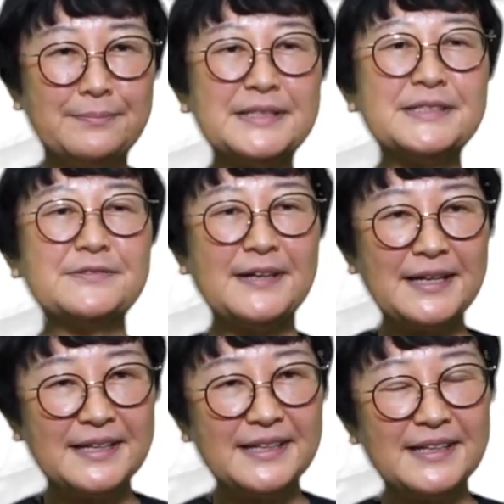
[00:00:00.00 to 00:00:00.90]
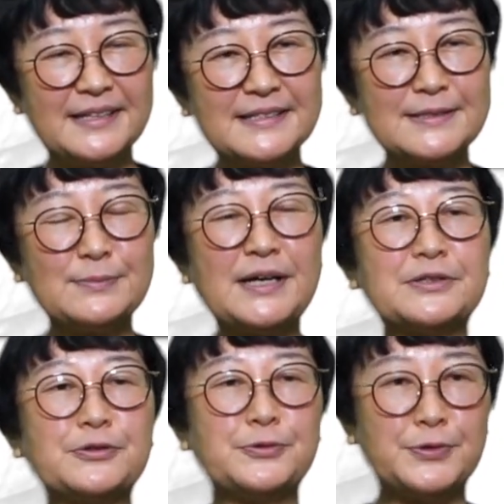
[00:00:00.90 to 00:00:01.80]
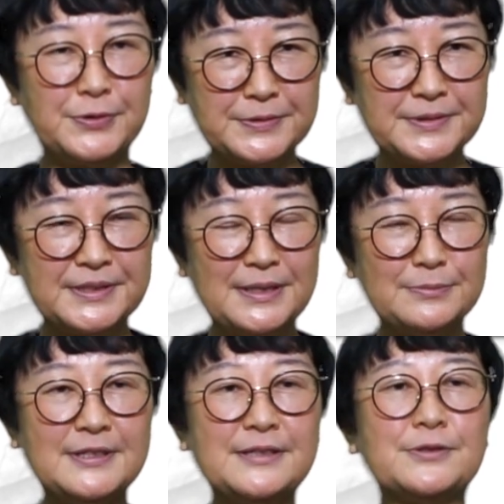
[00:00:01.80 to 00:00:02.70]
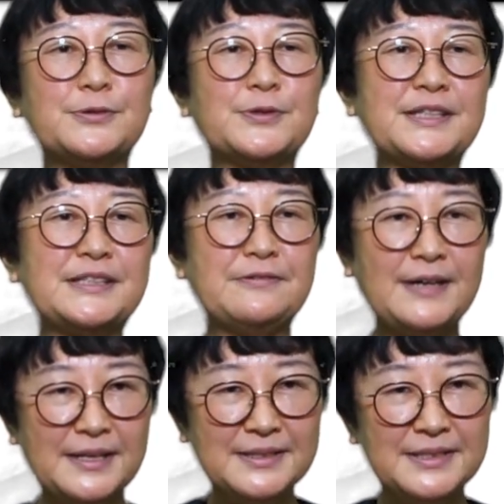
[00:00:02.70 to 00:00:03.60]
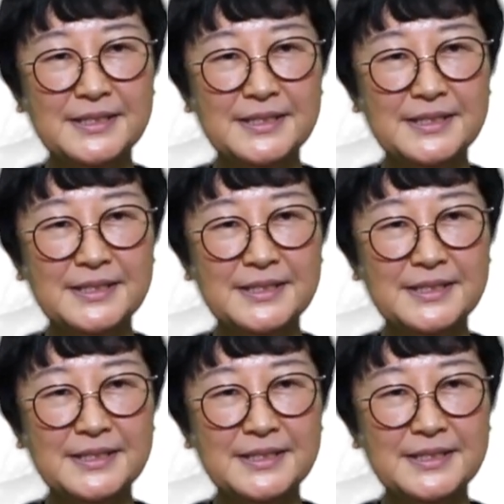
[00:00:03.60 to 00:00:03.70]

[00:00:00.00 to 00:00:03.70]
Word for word: まずはスマートフォン、タブレットの方は